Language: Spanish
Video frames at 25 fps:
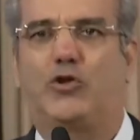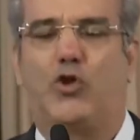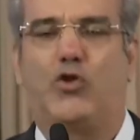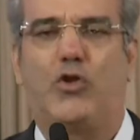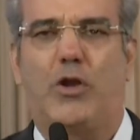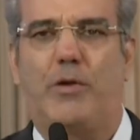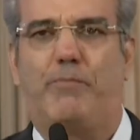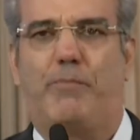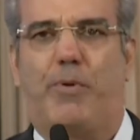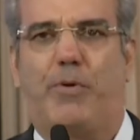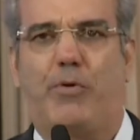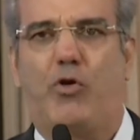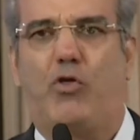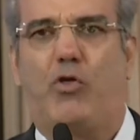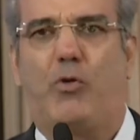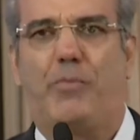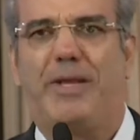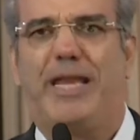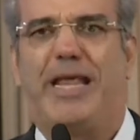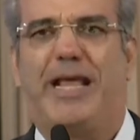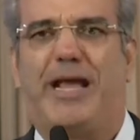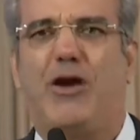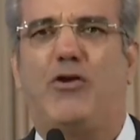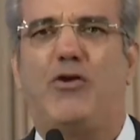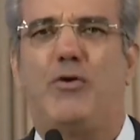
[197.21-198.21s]
todo el pueblo
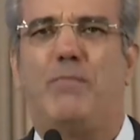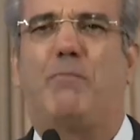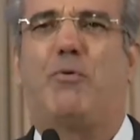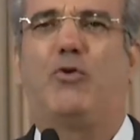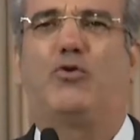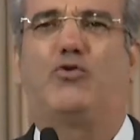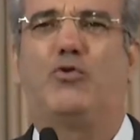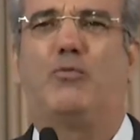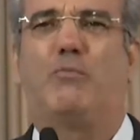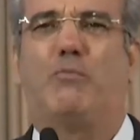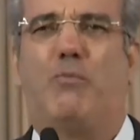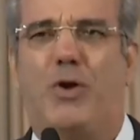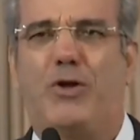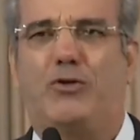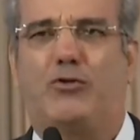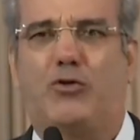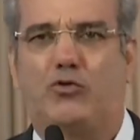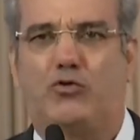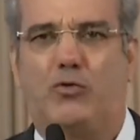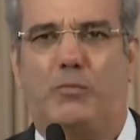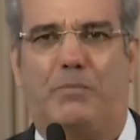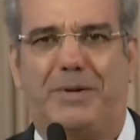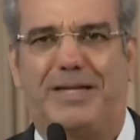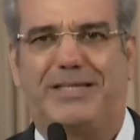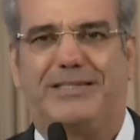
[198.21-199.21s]
dominicano y por supuesto
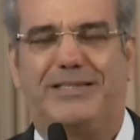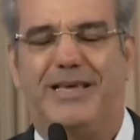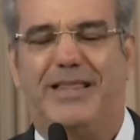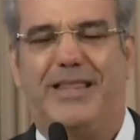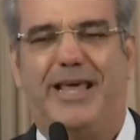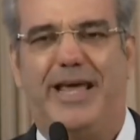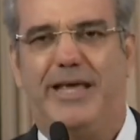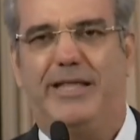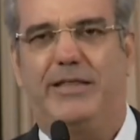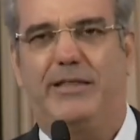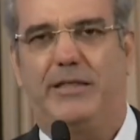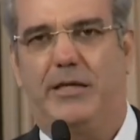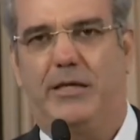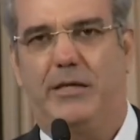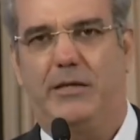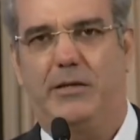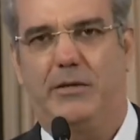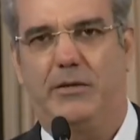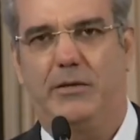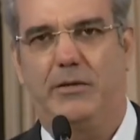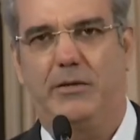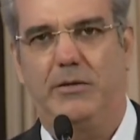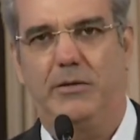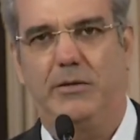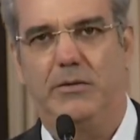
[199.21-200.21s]
a su presidente